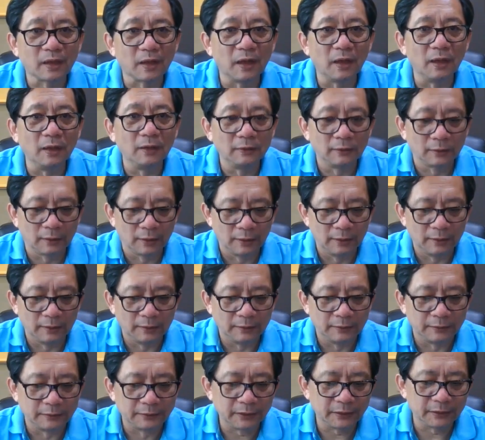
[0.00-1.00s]
啊，
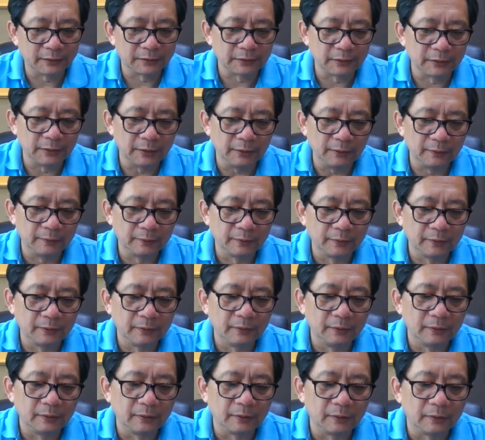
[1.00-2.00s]
这是
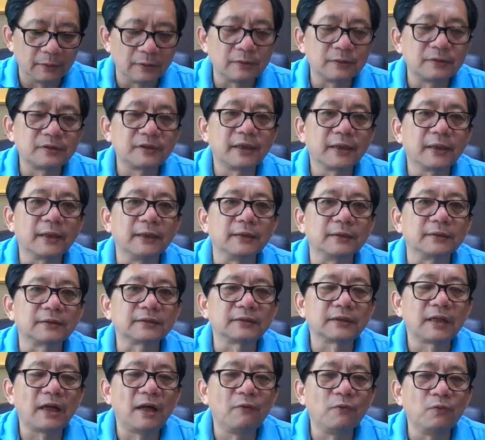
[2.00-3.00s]
这个
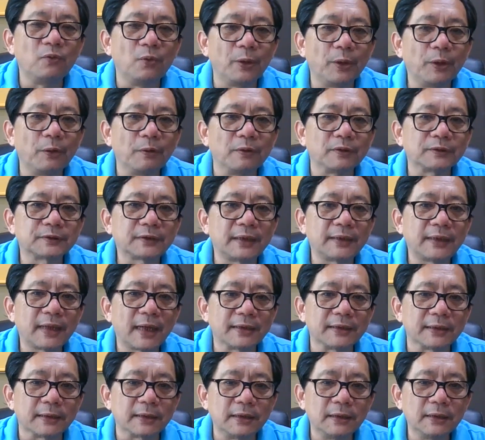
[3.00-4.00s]
三五六三
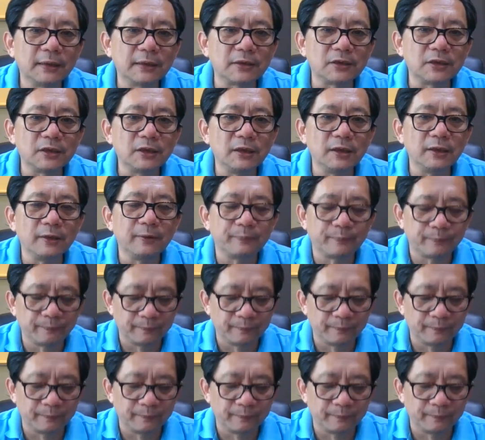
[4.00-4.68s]
叉戟客机